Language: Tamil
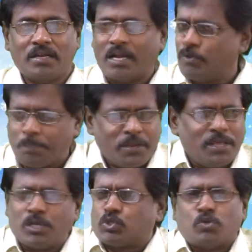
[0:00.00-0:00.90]
நான் ஒரு
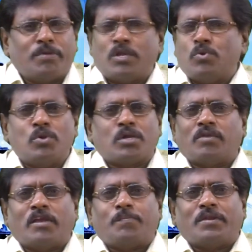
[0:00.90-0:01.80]
பெரிய சுமையை
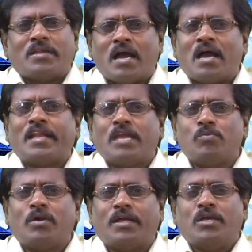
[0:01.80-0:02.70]
உங்களுக்கு வைப்பேன் நானே
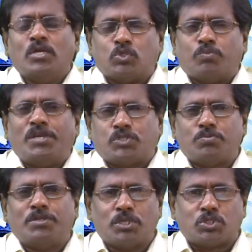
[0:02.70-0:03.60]
உங்களை சுமை
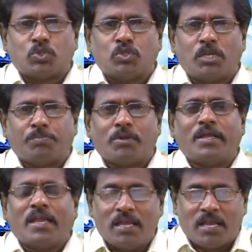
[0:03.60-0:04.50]
சுமந்து
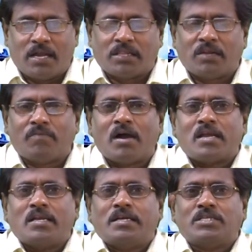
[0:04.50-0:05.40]
சோர்ந்திருப்பவர்களே என்னிடத்தில்
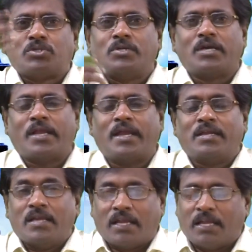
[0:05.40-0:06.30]
வாருங்கள் என்று
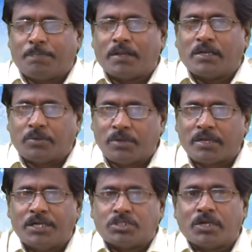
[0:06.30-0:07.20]
சொல்லுகிறேன் இலைப்பாளர்
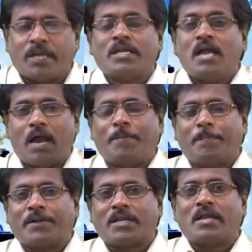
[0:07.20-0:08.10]
கொடுக்கிறேன் சொல்கிறேன்
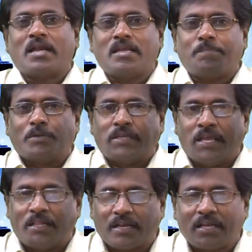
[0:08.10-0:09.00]
அப்படிப்பட்ட நான்
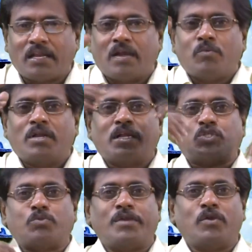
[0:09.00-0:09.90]
எதற்கு நான்
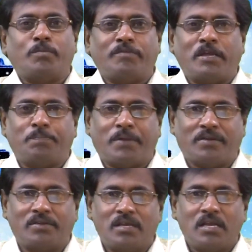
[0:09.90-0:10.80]
உங்களுக்கு சுமையை உண்மை வைப்பேன்